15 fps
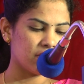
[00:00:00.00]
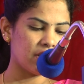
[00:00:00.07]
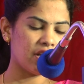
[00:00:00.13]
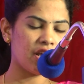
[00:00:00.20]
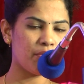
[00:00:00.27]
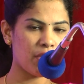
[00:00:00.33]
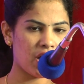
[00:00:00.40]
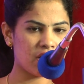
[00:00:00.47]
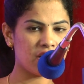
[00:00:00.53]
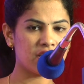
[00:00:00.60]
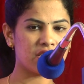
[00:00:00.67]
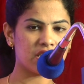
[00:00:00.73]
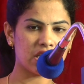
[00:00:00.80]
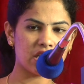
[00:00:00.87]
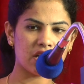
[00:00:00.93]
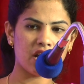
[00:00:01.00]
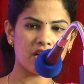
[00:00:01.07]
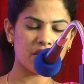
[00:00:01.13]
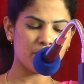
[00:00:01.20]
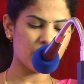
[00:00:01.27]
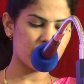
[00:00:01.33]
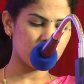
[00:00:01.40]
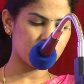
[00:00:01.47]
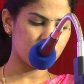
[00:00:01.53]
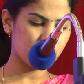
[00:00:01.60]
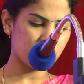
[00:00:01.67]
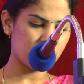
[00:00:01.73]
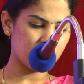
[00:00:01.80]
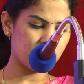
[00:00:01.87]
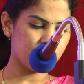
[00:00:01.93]
திறமான சீரான
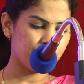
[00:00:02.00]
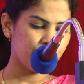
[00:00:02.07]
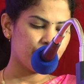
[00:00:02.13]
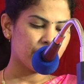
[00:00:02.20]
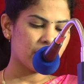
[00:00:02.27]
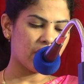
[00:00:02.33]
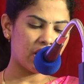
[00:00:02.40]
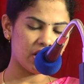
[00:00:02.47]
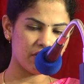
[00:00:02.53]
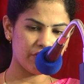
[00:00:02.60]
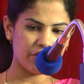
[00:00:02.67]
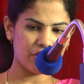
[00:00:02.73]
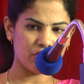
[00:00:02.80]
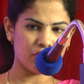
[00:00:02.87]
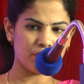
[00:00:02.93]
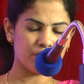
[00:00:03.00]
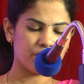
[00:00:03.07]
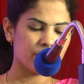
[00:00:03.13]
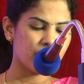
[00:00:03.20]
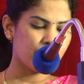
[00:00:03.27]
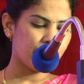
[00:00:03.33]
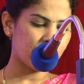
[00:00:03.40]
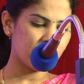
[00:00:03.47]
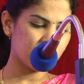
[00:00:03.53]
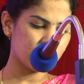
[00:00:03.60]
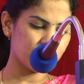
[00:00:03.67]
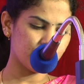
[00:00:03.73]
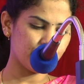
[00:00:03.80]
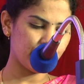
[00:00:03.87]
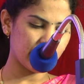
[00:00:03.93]
மருத்துவர்கள் கல்வியும்
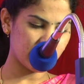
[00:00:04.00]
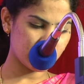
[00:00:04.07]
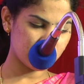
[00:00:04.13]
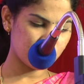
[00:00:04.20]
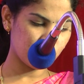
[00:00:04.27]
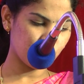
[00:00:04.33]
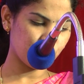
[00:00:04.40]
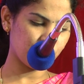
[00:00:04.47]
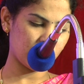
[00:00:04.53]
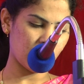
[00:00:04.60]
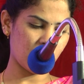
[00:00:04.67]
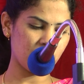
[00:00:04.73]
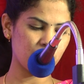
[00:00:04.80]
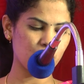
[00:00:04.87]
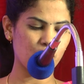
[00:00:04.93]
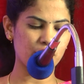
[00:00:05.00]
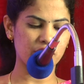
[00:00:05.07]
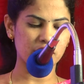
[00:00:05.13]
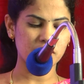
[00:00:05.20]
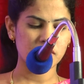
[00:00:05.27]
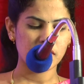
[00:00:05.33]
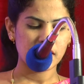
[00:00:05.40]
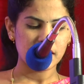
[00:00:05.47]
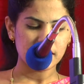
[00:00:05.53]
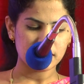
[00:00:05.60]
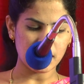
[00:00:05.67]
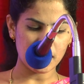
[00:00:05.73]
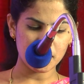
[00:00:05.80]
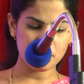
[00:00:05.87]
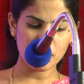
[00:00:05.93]
பயிற்சியும் தான் ஒரு
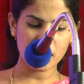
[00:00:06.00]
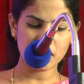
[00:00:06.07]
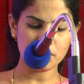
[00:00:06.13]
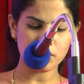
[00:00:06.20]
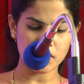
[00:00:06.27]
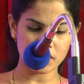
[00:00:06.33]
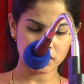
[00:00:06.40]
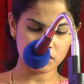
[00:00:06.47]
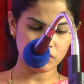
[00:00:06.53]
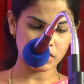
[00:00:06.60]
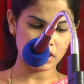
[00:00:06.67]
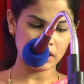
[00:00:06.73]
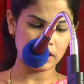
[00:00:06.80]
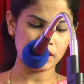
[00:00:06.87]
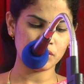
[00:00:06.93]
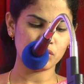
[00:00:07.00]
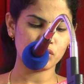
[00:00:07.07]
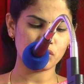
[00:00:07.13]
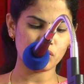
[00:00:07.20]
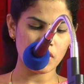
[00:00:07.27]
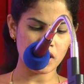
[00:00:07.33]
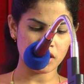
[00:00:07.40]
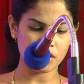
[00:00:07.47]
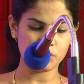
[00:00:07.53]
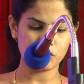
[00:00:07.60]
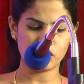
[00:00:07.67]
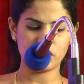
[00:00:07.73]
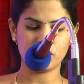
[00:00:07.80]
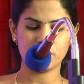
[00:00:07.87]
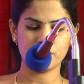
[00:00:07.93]
தரமான மருத்துவர்களை உருவாக்க
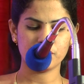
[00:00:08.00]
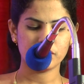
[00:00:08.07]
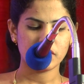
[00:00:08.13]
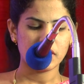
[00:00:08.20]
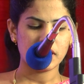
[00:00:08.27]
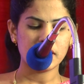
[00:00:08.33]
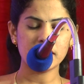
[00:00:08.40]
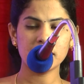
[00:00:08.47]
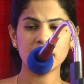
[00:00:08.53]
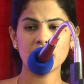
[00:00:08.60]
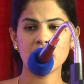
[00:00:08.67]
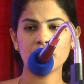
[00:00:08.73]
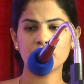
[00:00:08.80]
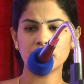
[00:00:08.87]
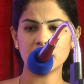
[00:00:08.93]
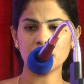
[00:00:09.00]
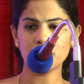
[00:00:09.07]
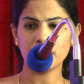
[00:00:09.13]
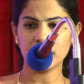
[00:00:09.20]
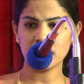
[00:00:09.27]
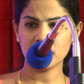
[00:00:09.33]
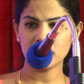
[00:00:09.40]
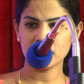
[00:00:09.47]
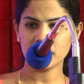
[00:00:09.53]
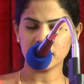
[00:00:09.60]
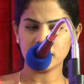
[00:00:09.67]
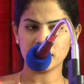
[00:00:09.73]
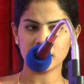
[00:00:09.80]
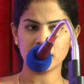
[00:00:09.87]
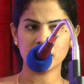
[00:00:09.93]
முடியும் இந்தியாவில்
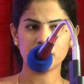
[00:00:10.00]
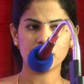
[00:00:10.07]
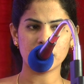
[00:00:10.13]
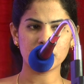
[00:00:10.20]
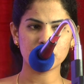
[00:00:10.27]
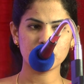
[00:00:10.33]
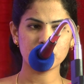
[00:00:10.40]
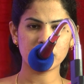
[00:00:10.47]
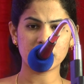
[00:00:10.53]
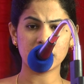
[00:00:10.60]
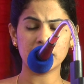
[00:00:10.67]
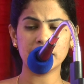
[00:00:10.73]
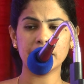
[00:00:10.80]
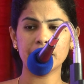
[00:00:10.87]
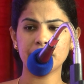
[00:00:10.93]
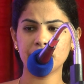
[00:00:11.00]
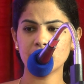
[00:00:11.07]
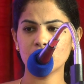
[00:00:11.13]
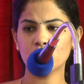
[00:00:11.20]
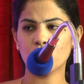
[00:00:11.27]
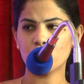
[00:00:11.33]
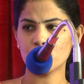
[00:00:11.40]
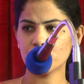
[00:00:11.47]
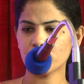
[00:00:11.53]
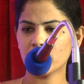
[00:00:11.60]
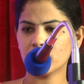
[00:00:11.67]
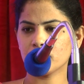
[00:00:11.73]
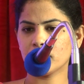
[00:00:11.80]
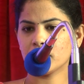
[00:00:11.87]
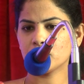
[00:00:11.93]
பயிலுகின்ற மருத்துவர்கள் எட்டில் ஒரு
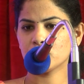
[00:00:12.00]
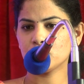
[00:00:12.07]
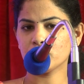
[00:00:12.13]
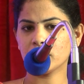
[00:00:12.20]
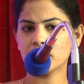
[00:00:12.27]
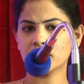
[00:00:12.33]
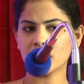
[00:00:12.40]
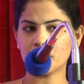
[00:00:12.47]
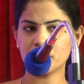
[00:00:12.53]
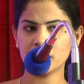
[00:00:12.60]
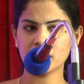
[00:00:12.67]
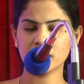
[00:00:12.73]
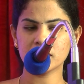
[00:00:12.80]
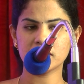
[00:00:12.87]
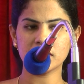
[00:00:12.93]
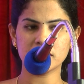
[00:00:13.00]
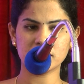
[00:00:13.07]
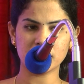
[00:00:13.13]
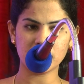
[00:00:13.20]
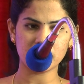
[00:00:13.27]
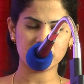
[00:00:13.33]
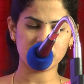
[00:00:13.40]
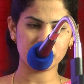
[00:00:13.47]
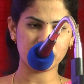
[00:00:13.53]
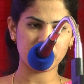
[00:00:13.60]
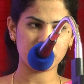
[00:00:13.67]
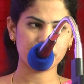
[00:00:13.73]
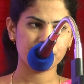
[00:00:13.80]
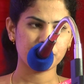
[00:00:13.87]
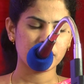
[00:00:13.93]
மருத்துவர் தமிழகத்தை சேர்ந்தவர்